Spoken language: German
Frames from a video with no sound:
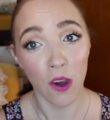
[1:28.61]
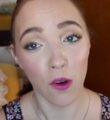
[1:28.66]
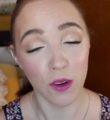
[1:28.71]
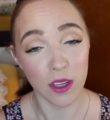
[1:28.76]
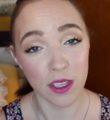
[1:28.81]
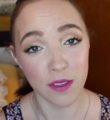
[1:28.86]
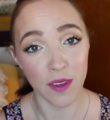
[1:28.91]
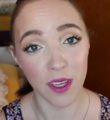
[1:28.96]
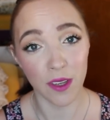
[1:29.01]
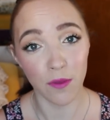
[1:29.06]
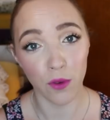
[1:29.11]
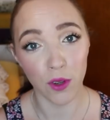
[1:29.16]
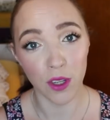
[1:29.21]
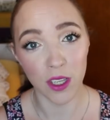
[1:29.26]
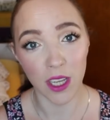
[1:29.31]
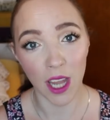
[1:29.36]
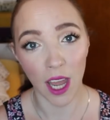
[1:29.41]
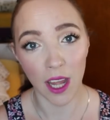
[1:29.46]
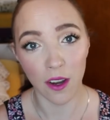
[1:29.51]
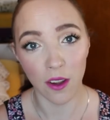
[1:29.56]
Und deswegen würde
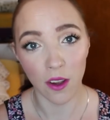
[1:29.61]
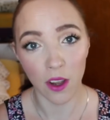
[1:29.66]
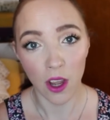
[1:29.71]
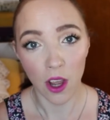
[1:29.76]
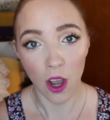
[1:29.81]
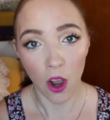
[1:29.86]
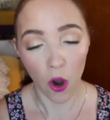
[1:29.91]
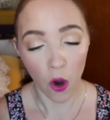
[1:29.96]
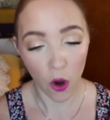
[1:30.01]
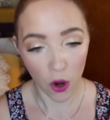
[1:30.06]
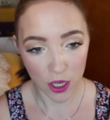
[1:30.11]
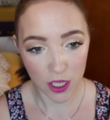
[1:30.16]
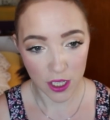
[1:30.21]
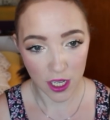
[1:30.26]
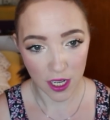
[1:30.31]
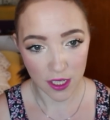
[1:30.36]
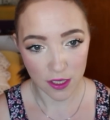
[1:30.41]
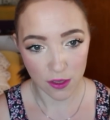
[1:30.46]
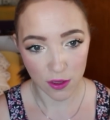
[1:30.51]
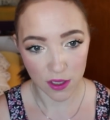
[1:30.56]
ich gerne heute
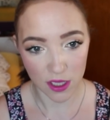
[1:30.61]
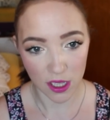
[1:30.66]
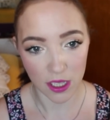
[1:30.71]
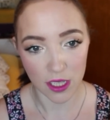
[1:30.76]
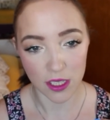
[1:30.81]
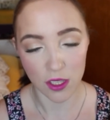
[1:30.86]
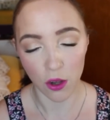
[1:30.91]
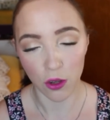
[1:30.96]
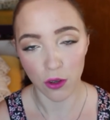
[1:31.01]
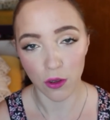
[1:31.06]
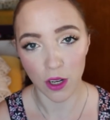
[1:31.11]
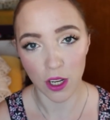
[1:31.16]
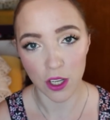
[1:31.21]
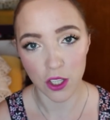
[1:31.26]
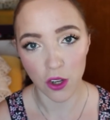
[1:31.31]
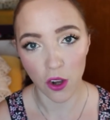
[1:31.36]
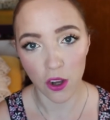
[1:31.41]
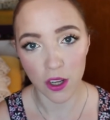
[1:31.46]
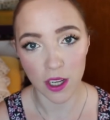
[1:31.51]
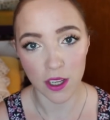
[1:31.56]
dann so gesagt das Hot oder
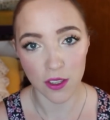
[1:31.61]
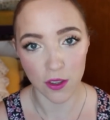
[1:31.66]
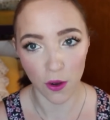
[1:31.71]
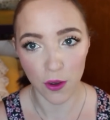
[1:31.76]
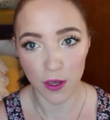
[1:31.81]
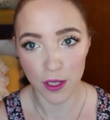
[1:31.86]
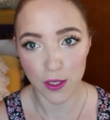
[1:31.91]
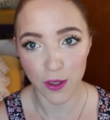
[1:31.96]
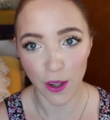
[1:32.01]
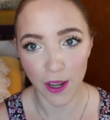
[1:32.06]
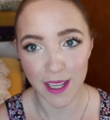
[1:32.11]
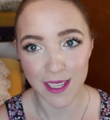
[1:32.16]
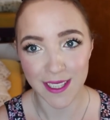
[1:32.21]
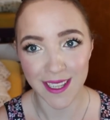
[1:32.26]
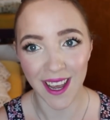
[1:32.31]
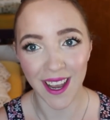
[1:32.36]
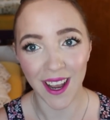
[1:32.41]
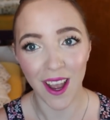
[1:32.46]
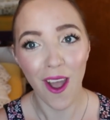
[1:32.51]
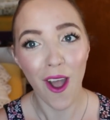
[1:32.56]
Schrott, also heute ist
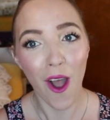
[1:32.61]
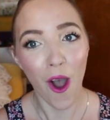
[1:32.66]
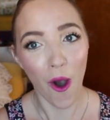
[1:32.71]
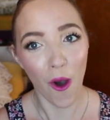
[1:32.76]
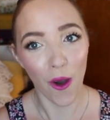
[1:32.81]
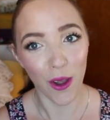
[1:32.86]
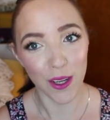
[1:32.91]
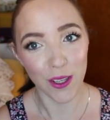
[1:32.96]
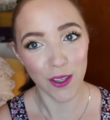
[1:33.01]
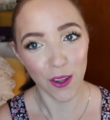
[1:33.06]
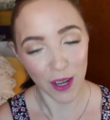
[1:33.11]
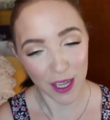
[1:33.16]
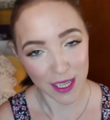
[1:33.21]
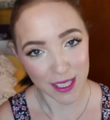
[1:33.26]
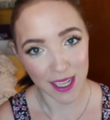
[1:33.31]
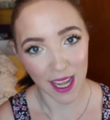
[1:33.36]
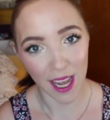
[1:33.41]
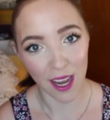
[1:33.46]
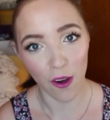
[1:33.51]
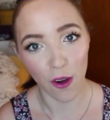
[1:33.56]
Donnerstag, heute
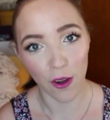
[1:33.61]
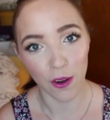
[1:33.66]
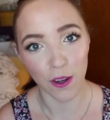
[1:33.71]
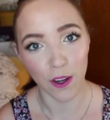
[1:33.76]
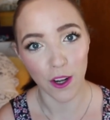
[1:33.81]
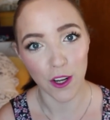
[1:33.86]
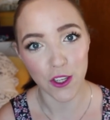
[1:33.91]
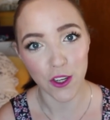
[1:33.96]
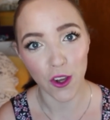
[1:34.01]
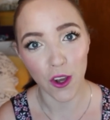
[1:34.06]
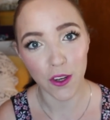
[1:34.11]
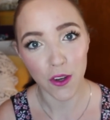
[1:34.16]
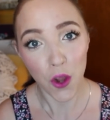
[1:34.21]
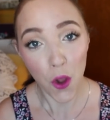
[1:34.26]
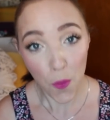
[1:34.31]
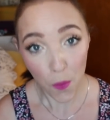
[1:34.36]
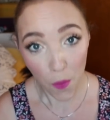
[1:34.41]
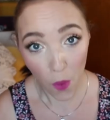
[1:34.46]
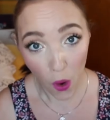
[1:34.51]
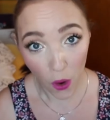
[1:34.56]
Donnerstag Hot oder Schrott,
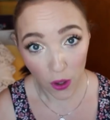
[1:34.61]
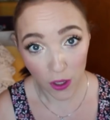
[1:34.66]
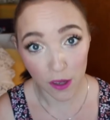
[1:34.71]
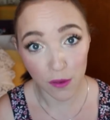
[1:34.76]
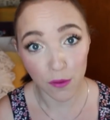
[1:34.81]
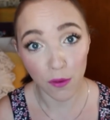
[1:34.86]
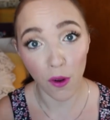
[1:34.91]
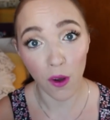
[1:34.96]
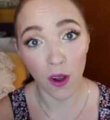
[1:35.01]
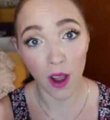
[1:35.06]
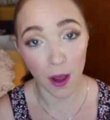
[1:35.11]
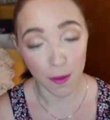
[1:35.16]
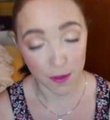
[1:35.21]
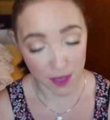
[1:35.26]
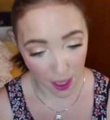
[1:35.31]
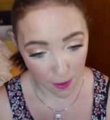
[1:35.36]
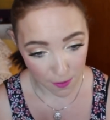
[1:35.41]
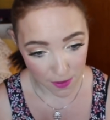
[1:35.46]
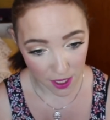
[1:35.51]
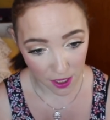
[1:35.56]
morgen einen Vlog, am
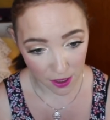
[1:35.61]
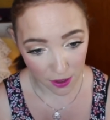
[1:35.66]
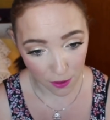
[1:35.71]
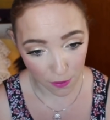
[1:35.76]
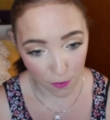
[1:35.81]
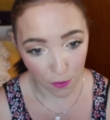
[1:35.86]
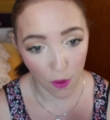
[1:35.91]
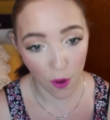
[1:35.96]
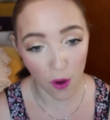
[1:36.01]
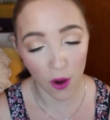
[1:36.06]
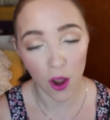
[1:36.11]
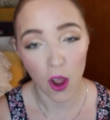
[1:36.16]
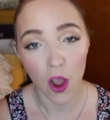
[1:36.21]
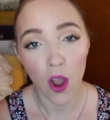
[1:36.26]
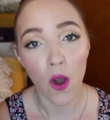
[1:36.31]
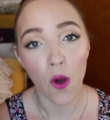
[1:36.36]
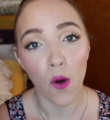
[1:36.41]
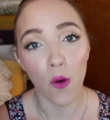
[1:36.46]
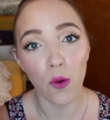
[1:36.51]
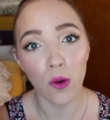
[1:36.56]
Samstag einen Vlog
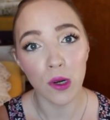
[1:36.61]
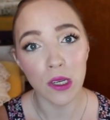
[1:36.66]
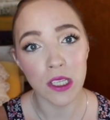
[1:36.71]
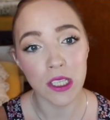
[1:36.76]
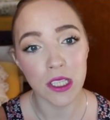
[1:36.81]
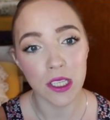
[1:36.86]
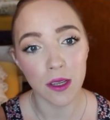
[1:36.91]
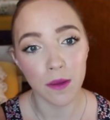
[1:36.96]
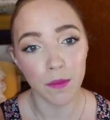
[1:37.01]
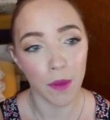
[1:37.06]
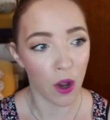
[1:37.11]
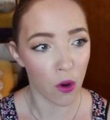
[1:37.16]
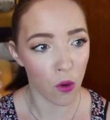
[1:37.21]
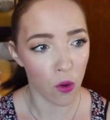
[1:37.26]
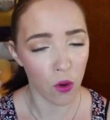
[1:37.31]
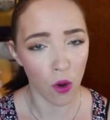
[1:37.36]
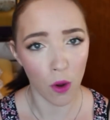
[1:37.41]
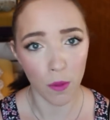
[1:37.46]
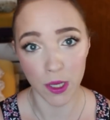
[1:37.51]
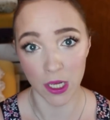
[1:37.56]
und mal
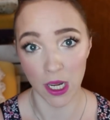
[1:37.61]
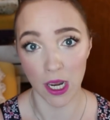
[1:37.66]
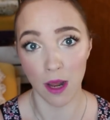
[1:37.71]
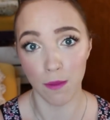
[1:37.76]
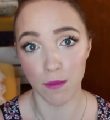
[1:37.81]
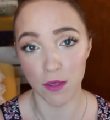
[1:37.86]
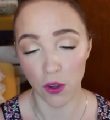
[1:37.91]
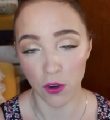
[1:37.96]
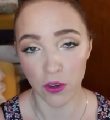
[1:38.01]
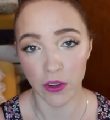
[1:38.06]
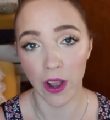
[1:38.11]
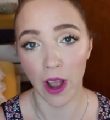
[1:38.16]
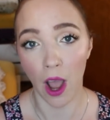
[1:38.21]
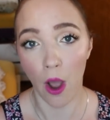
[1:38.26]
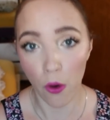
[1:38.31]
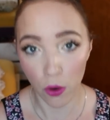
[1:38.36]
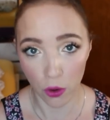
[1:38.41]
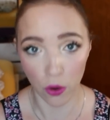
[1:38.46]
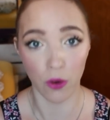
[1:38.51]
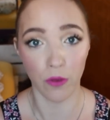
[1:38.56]
gucken, ob ich dann am Sonntag
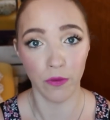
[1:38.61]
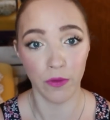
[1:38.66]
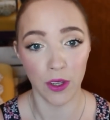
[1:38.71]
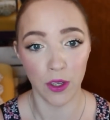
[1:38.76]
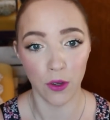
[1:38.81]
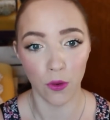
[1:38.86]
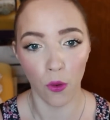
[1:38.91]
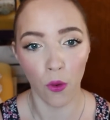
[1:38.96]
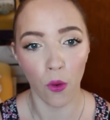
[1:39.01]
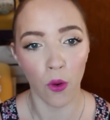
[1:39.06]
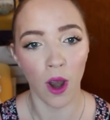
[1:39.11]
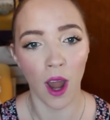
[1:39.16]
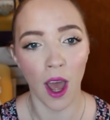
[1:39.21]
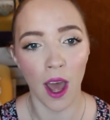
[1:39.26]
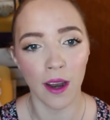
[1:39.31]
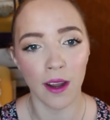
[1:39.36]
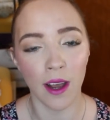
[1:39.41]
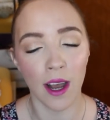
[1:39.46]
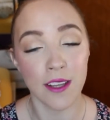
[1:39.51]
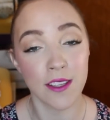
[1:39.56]
auch noch ein Video
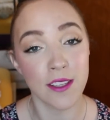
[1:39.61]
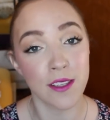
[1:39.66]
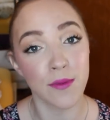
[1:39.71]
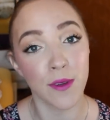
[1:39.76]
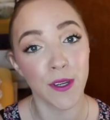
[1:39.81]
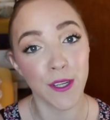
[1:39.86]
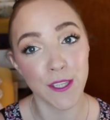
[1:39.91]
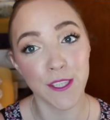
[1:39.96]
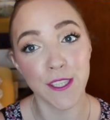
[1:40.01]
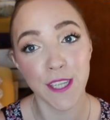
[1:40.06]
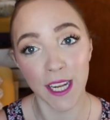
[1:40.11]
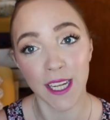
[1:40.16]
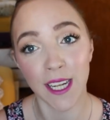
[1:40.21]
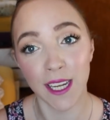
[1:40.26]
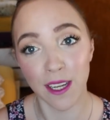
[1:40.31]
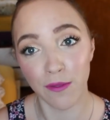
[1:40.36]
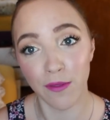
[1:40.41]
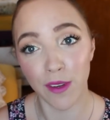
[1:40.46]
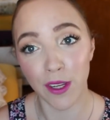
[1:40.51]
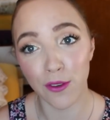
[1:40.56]
hochlade. Also es wird jetzt
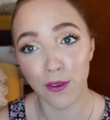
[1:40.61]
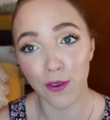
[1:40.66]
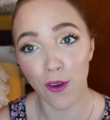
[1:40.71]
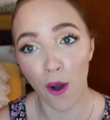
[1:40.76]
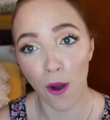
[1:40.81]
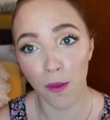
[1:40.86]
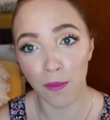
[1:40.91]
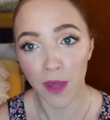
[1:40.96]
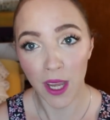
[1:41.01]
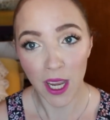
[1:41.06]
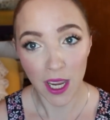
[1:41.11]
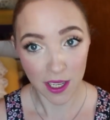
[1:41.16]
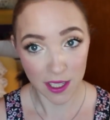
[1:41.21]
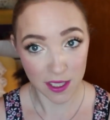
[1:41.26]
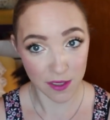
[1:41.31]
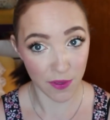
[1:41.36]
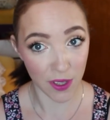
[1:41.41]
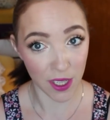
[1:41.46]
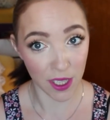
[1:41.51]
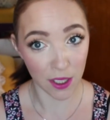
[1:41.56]
täglich ein Video kommen,
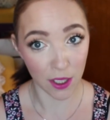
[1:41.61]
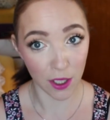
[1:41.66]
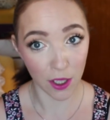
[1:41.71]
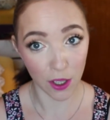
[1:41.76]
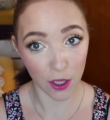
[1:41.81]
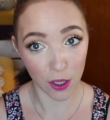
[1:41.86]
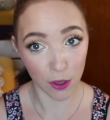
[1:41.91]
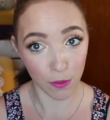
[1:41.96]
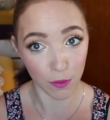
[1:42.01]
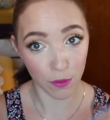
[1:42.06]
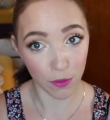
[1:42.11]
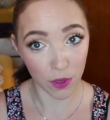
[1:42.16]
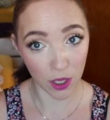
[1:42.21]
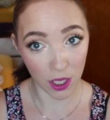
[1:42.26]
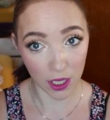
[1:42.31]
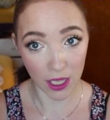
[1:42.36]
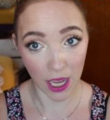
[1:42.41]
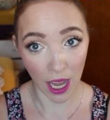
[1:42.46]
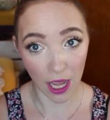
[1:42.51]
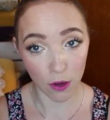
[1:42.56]
deswegen ähm,
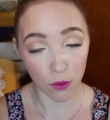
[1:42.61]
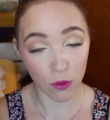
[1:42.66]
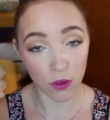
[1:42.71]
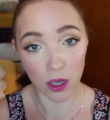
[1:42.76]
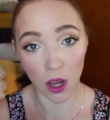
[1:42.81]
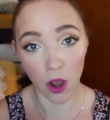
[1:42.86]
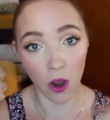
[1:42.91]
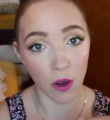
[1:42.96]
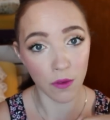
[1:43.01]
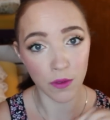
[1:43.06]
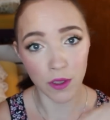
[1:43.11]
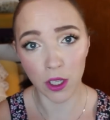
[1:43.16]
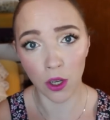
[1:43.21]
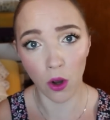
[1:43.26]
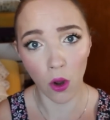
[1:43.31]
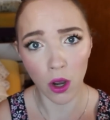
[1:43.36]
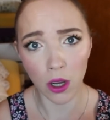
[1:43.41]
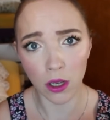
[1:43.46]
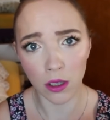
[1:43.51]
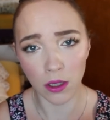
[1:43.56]
klickt gerne unten auch auf die
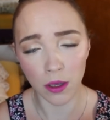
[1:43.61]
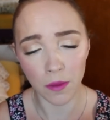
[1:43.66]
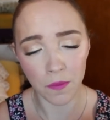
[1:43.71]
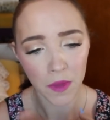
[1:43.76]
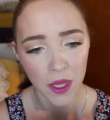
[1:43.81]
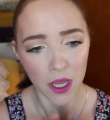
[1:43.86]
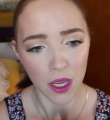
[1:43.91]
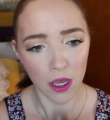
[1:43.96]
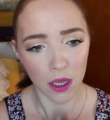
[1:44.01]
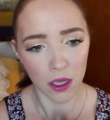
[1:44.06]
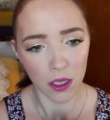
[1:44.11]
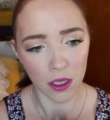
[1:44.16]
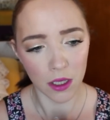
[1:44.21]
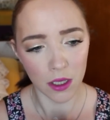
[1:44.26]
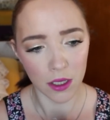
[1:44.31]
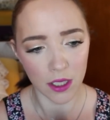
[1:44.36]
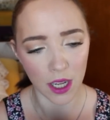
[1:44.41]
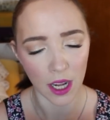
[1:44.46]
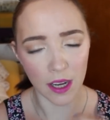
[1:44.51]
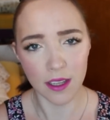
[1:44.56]
Glocke,
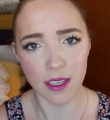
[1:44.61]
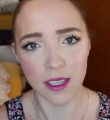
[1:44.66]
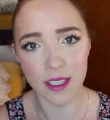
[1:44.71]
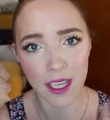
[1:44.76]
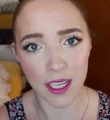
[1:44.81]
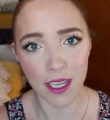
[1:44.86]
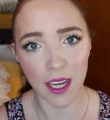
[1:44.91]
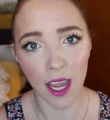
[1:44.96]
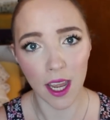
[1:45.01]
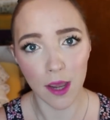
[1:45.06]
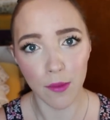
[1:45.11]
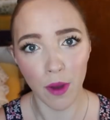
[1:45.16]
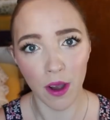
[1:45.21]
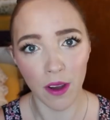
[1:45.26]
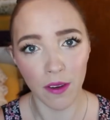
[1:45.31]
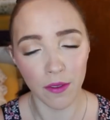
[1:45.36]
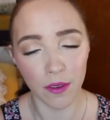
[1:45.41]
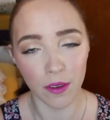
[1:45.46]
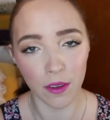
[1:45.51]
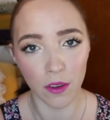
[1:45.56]
äh, dann seht ihr
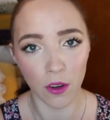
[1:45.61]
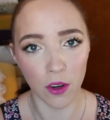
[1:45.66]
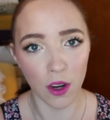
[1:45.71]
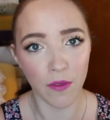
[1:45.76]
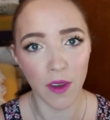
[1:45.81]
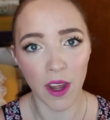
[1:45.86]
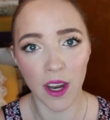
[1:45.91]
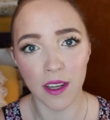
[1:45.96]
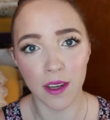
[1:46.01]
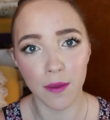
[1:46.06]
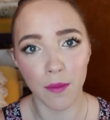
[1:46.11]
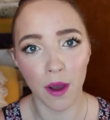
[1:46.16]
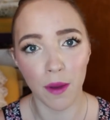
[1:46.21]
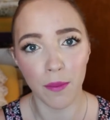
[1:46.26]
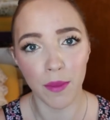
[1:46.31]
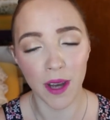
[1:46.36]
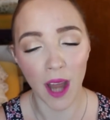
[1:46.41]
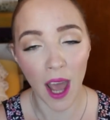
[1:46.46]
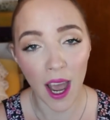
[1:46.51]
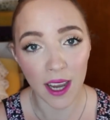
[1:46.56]
immer äh, oder werdet immer
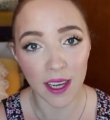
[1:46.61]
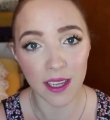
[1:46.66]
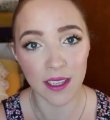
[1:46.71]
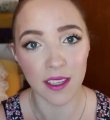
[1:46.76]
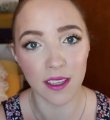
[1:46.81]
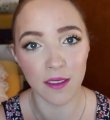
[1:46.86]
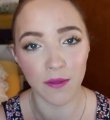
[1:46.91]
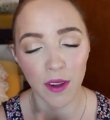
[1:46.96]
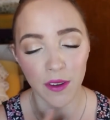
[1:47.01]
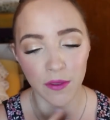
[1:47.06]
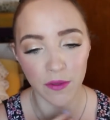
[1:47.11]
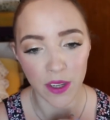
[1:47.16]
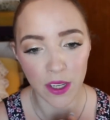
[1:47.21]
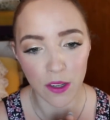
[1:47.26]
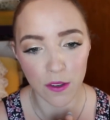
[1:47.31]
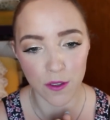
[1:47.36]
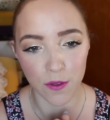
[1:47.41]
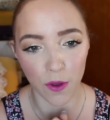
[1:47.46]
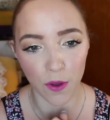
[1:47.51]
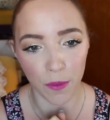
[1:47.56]
benachrichtigt, wenn
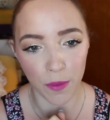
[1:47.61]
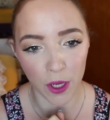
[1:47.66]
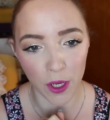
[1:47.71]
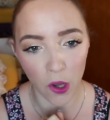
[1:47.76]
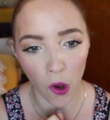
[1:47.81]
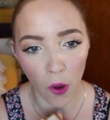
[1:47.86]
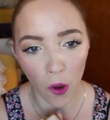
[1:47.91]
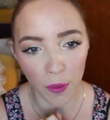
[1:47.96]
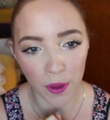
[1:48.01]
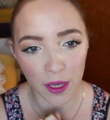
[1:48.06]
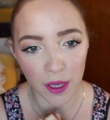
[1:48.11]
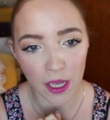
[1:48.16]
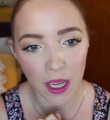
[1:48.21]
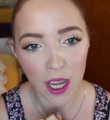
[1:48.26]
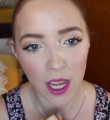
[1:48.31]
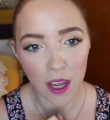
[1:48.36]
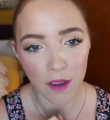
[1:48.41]
Videos von mir kommen.